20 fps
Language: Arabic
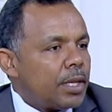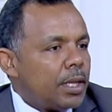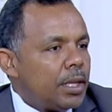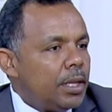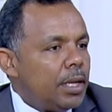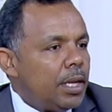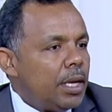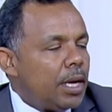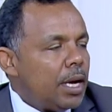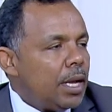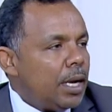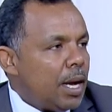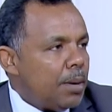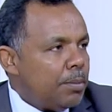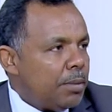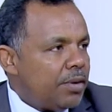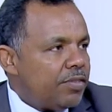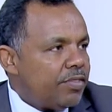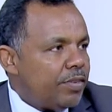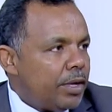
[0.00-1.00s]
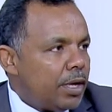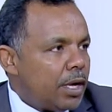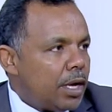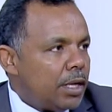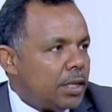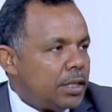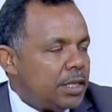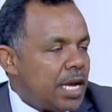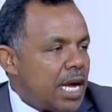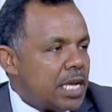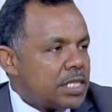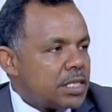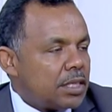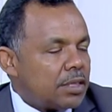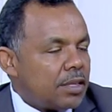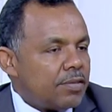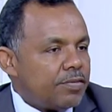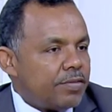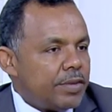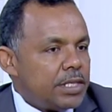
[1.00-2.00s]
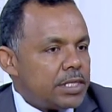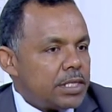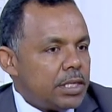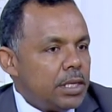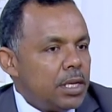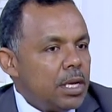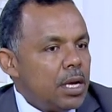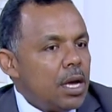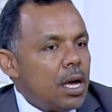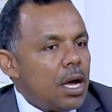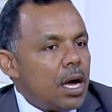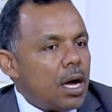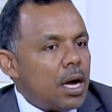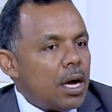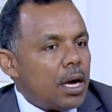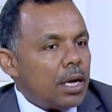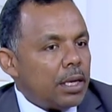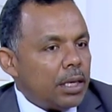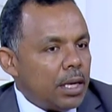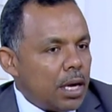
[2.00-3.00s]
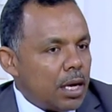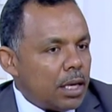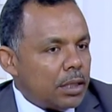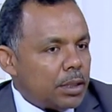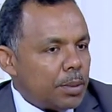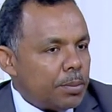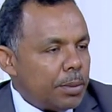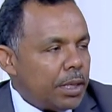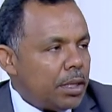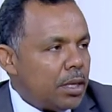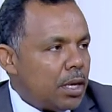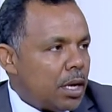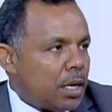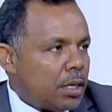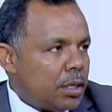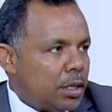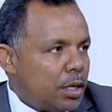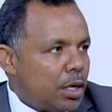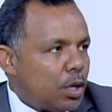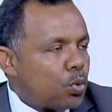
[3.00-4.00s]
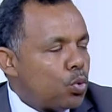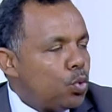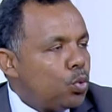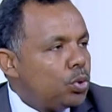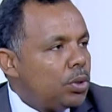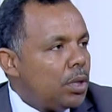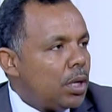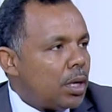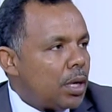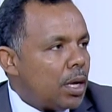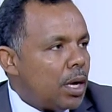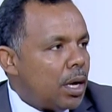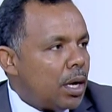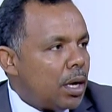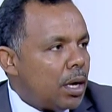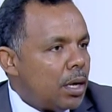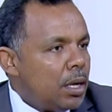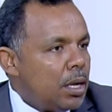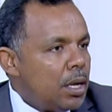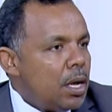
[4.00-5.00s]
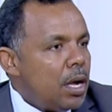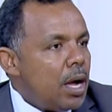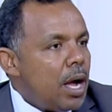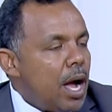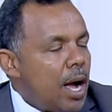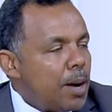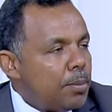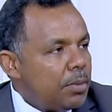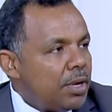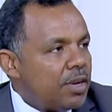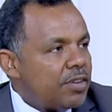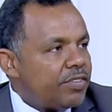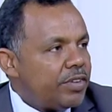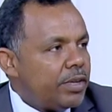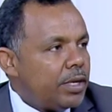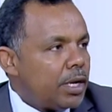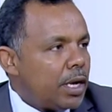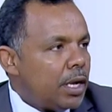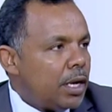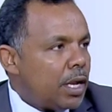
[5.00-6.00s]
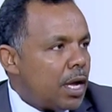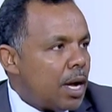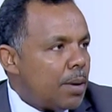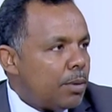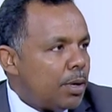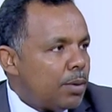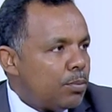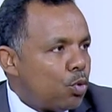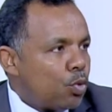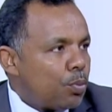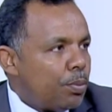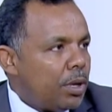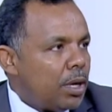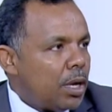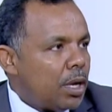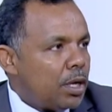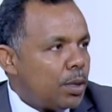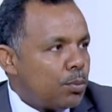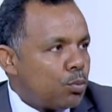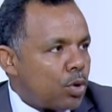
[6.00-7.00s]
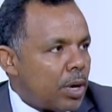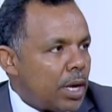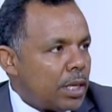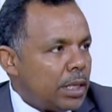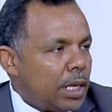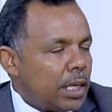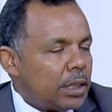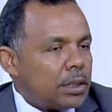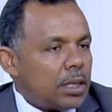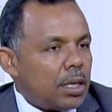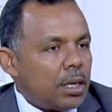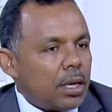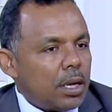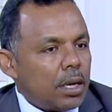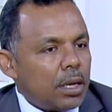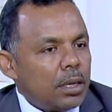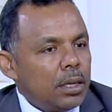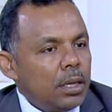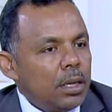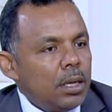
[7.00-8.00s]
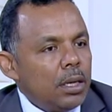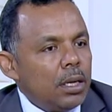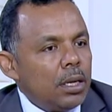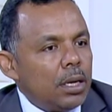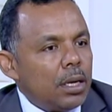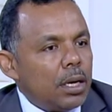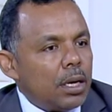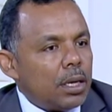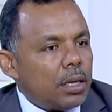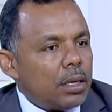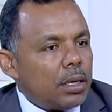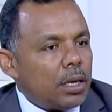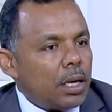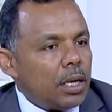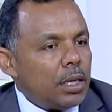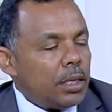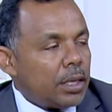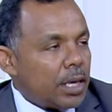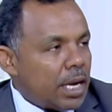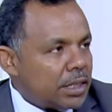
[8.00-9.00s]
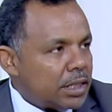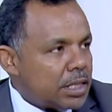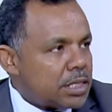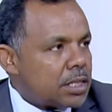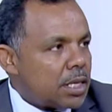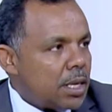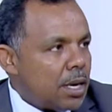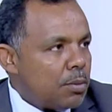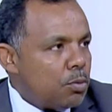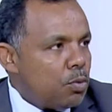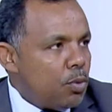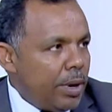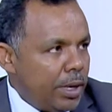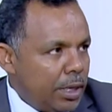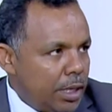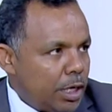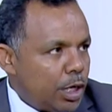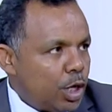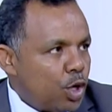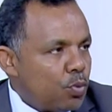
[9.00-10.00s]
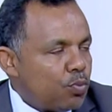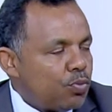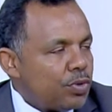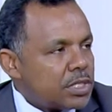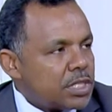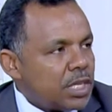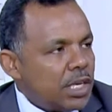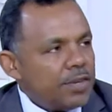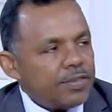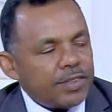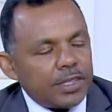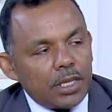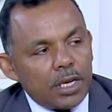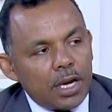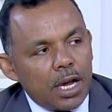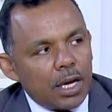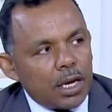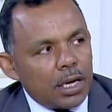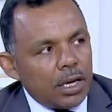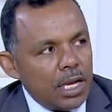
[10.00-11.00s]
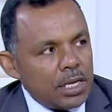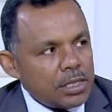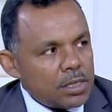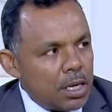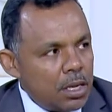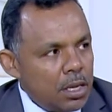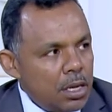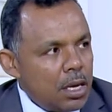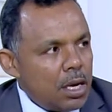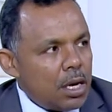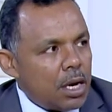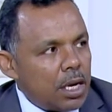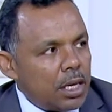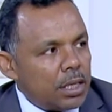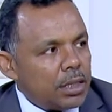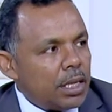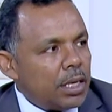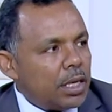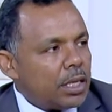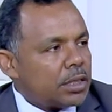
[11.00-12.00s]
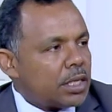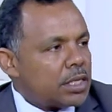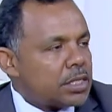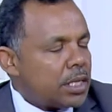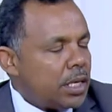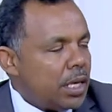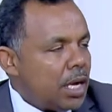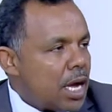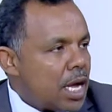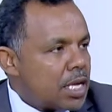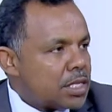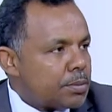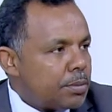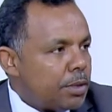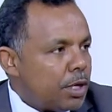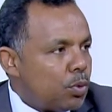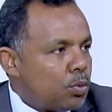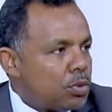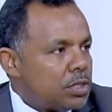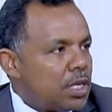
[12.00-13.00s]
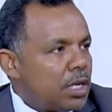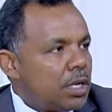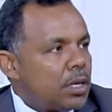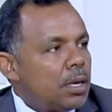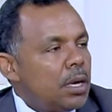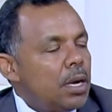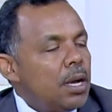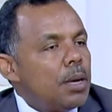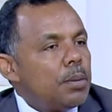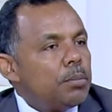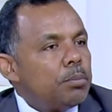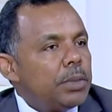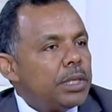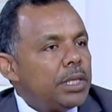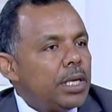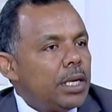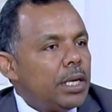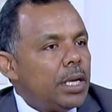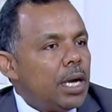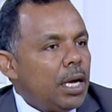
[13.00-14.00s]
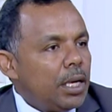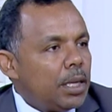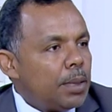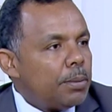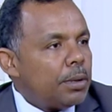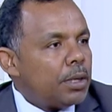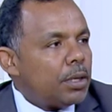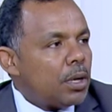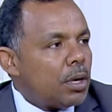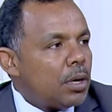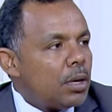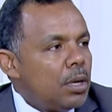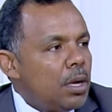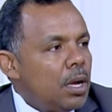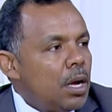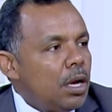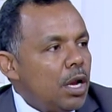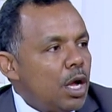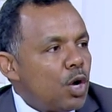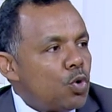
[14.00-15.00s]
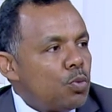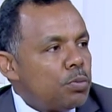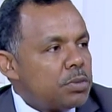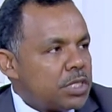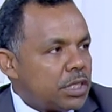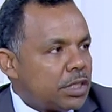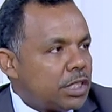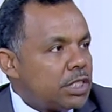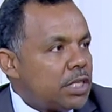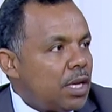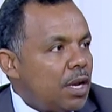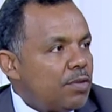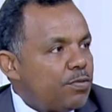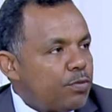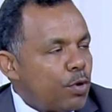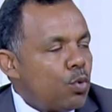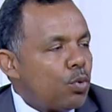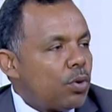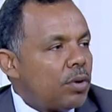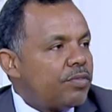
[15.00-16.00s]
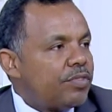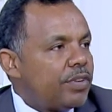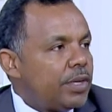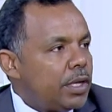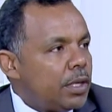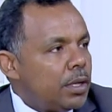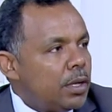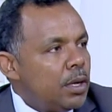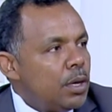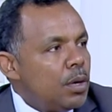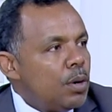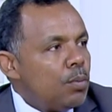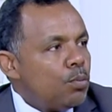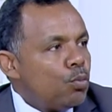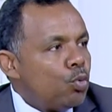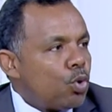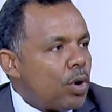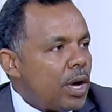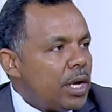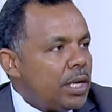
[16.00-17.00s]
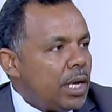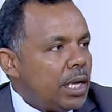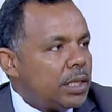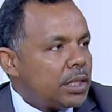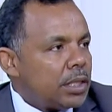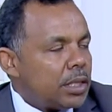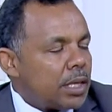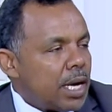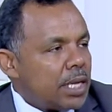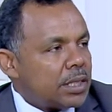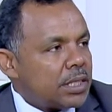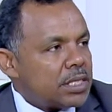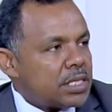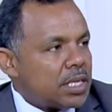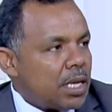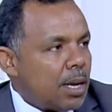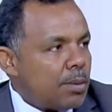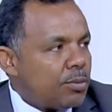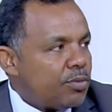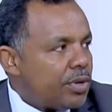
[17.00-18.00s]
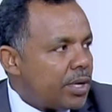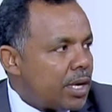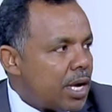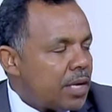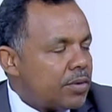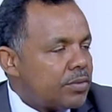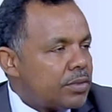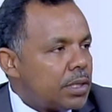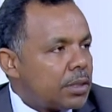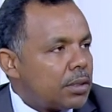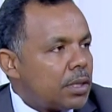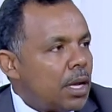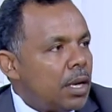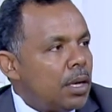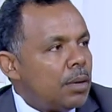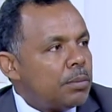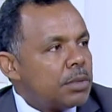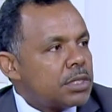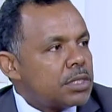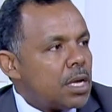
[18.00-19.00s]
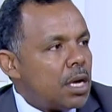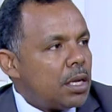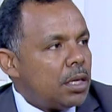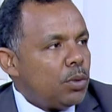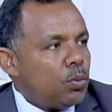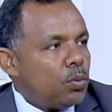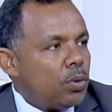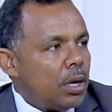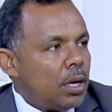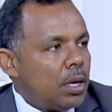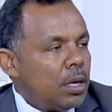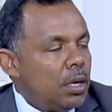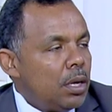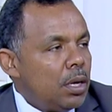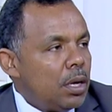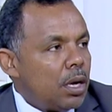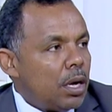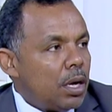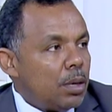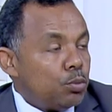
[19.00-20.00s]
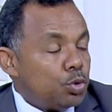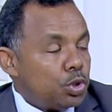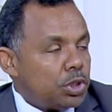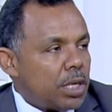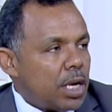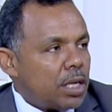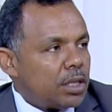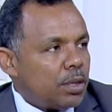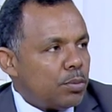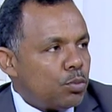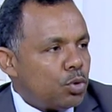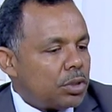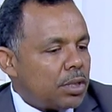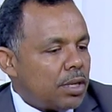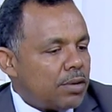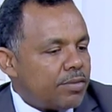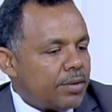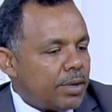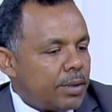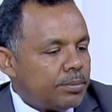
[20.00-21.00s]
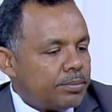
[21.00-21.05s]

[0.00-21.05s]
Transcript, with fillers: للعمل في الجهاز التنفيذي آه، أنا أتمنى أن يقود آه، حملة في الأيام المقبلة لمراجعة إجراءات آه، السلام هو أعلن اليوم في صحيفتنا آخر لحظة كان لدينا تصريح خاص من الوزير مدني أعلم أن الحكومة ستسرع فورا في مراجعة إجراءات السلام في كافة المصانع والمنشآت المختلفة